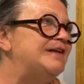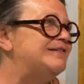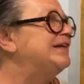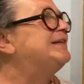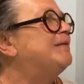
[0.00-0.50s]
di
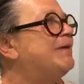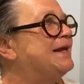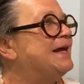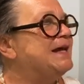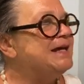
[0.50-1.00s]
Santa
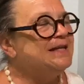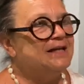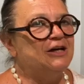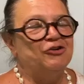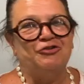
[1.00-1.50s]

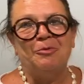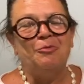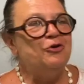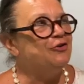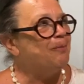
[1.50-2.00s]
Margherita che ho
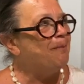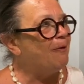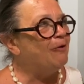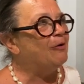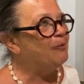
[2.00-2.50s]
attribuito a
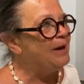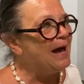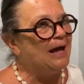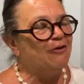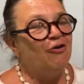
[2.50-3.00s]
Paolo
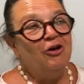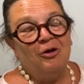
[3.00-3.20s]
Aquilano,